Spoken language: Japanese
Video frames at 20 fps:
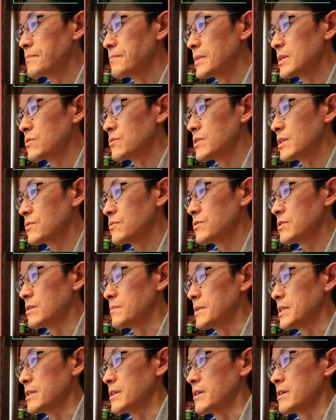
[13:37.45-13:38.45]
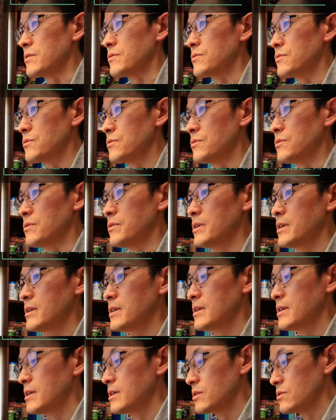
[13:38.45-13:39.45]
まあ、そんな風に見ていくと
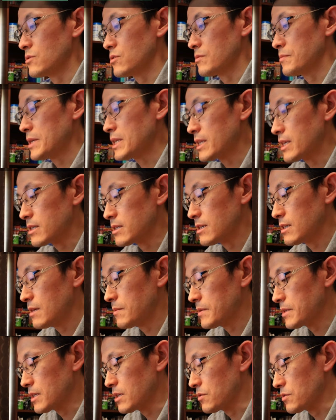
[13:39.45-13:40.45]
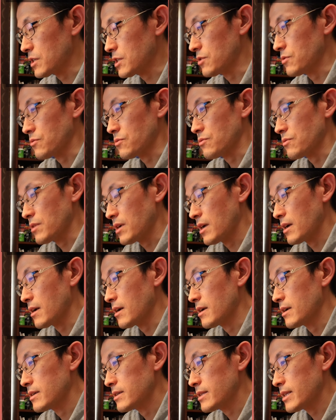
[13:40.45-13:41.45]
その見て調べてるキノコが